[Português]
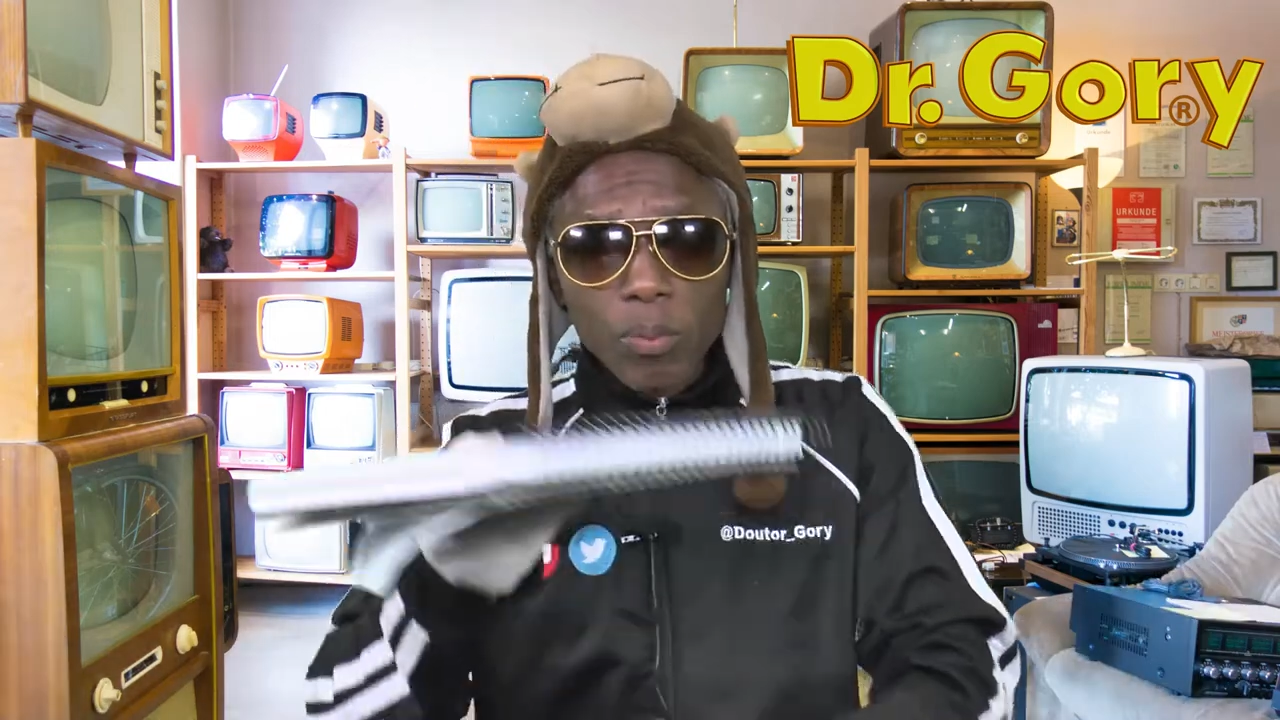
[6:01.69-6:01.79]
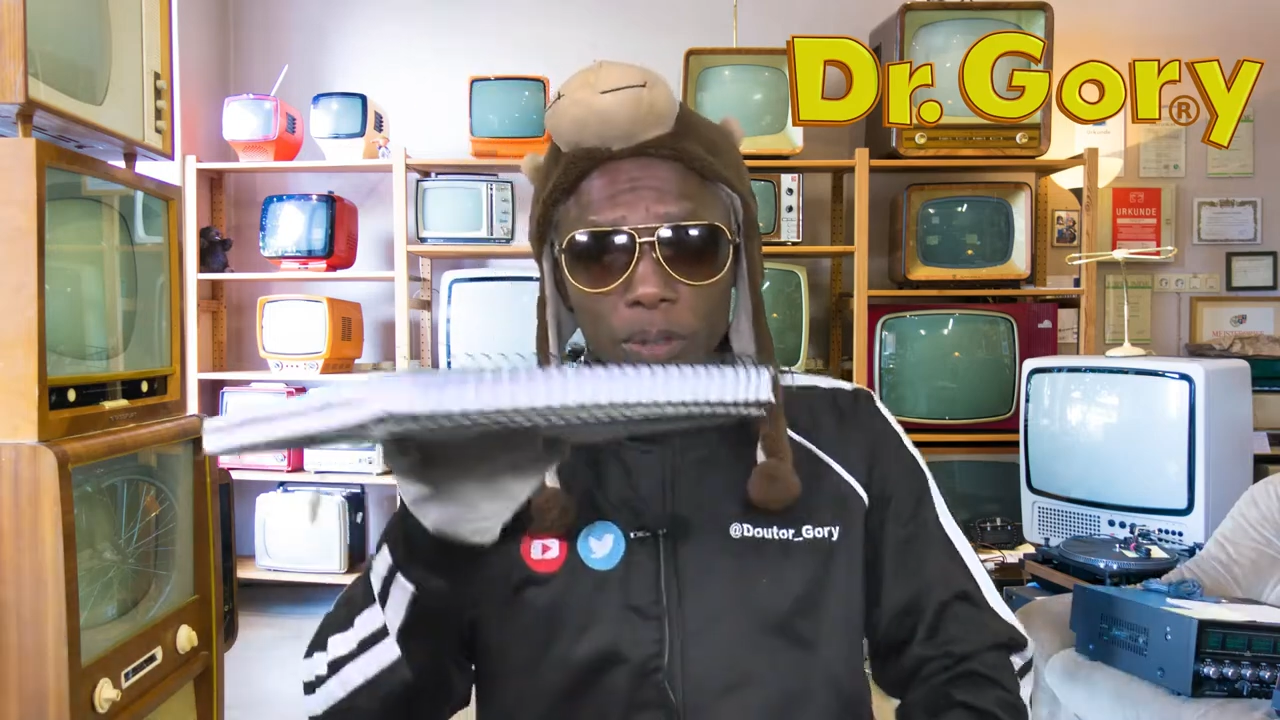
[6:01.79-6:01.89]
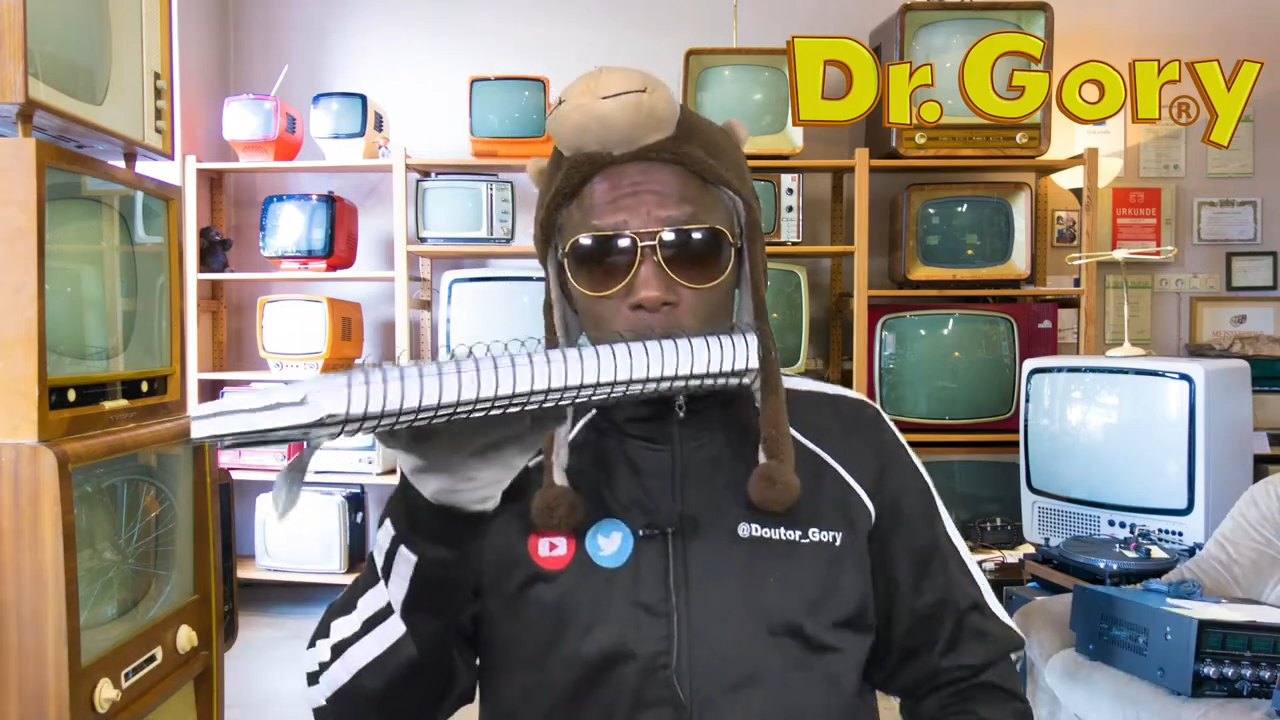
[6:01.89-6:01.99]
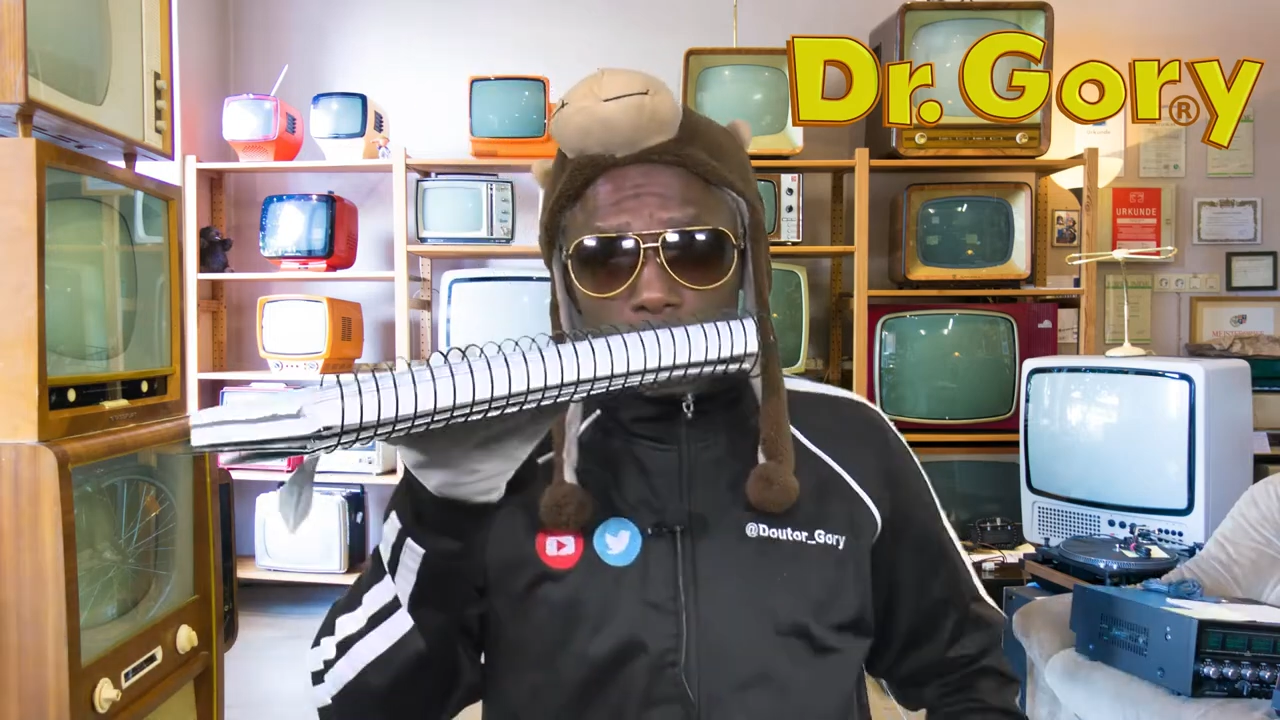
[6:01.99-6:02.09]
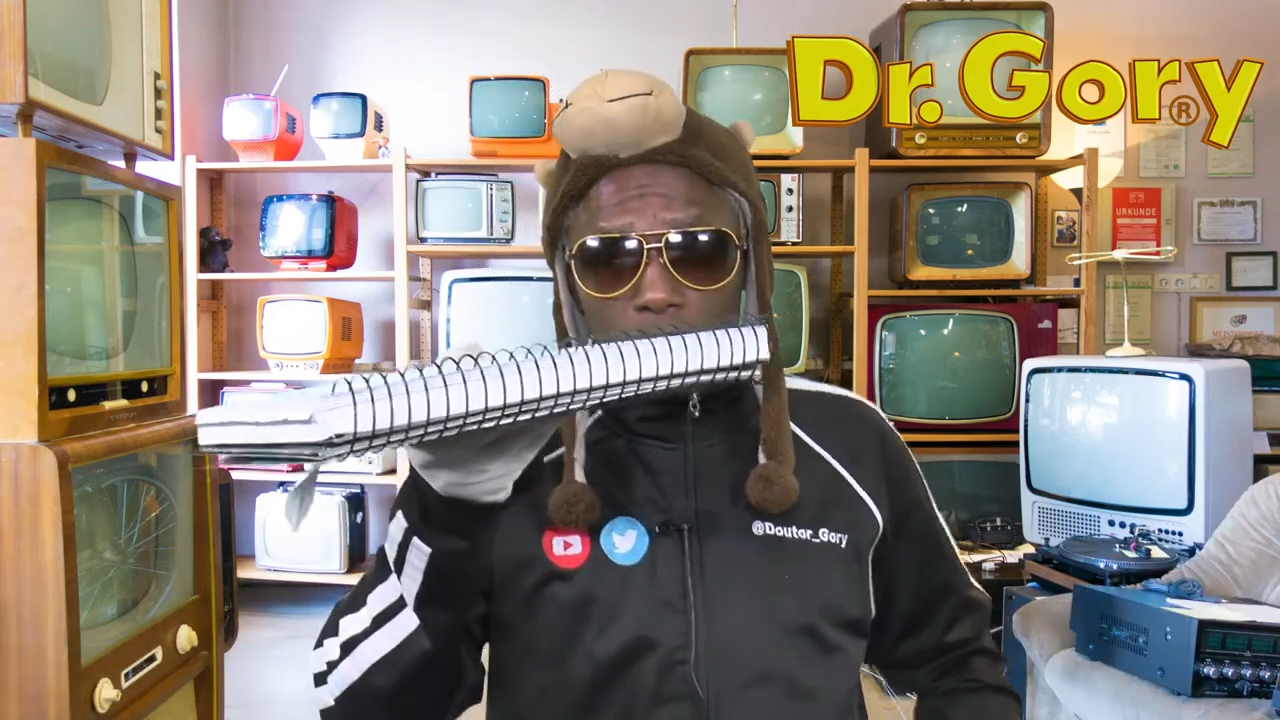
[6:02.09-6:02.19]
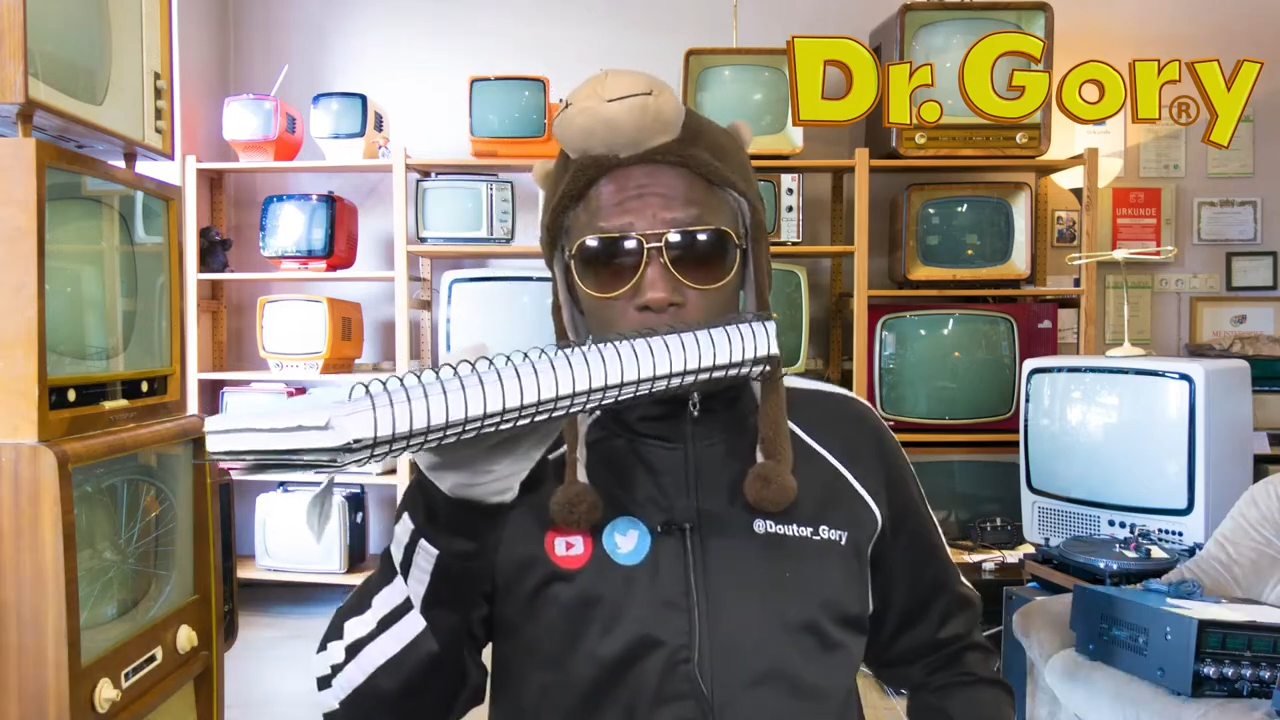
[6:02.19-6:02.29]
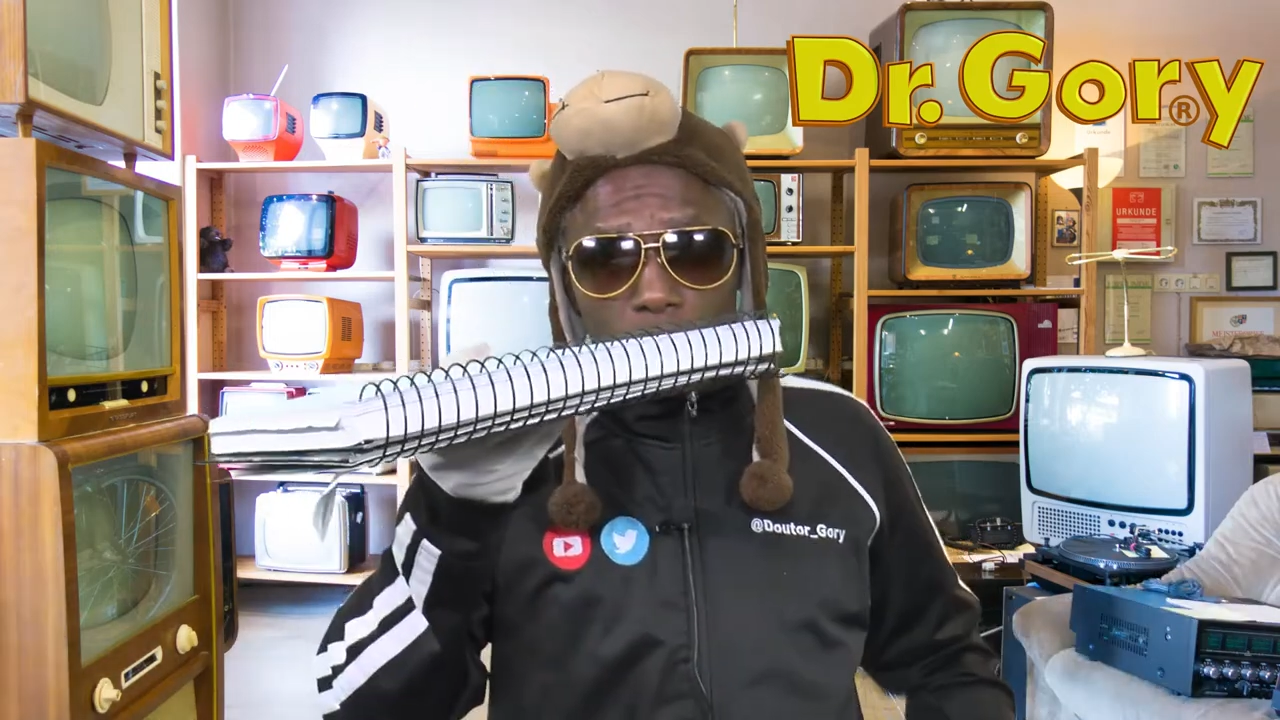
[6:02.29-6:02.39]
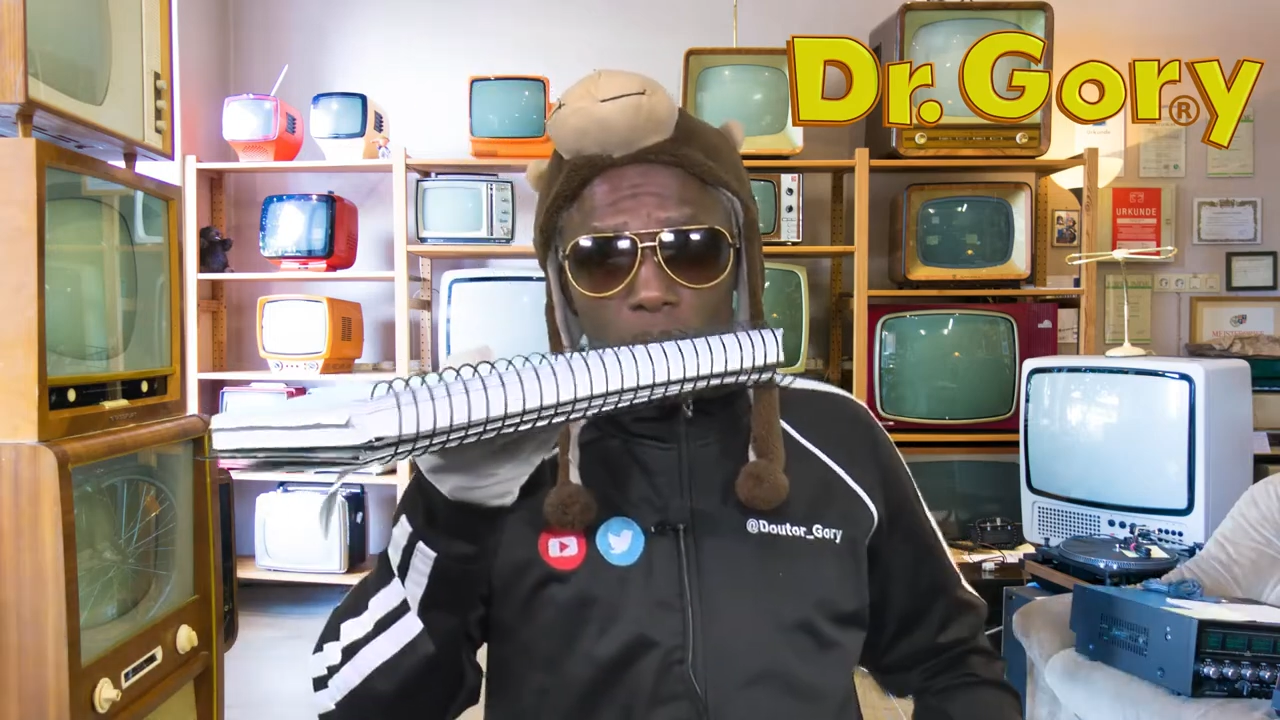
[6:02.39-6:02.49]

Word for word: um patrocínio,